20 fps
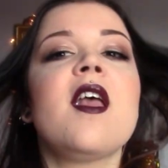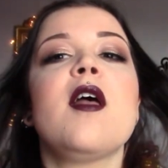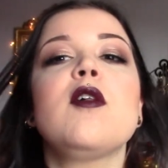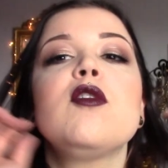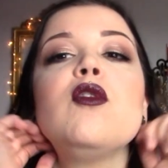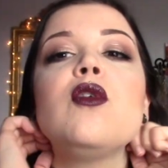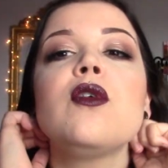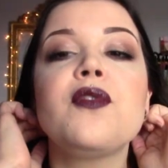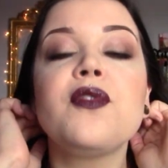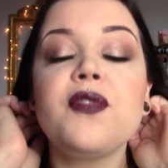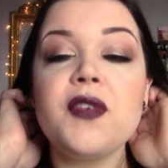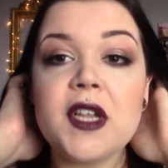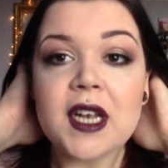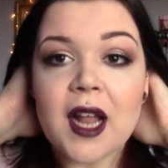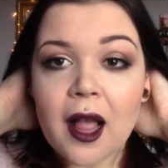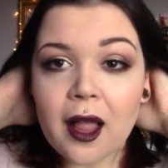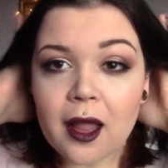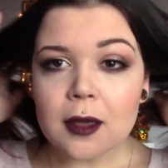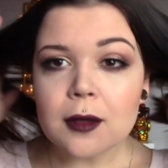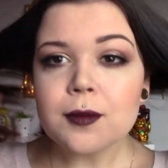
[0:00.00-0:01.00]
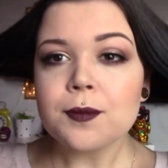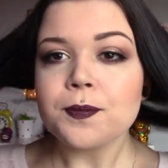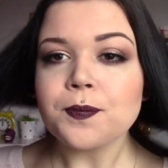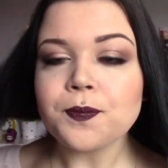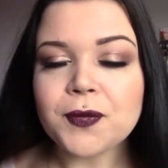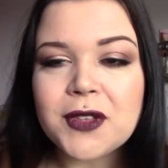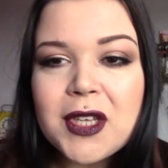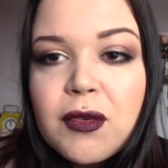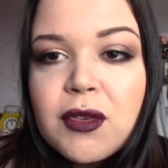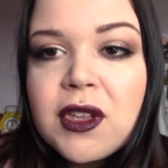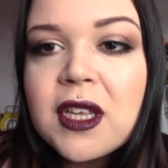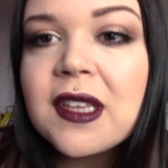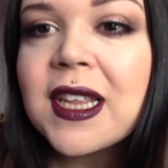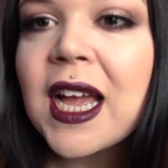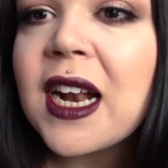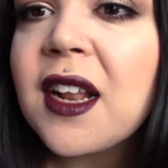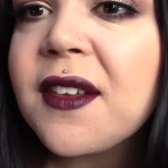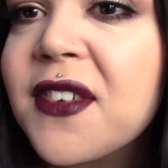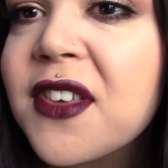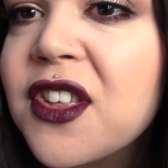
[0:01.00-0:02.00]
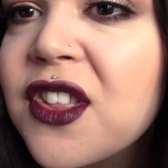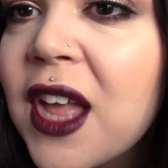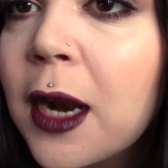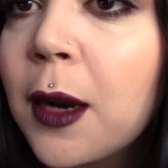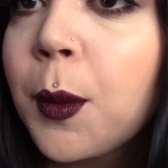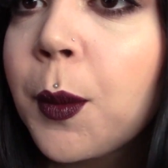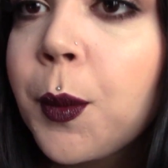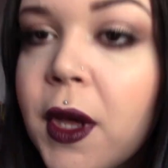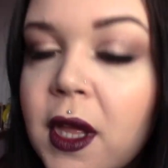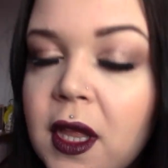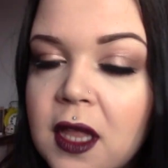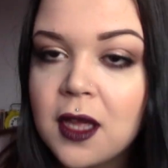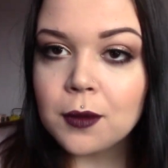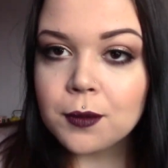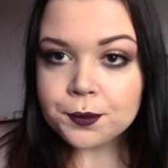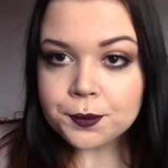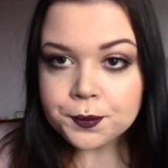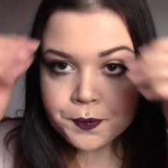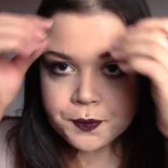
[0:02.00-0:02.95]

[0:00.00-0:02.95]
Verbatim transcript: é o look final. Eu vou tentar afastar um bocadinho.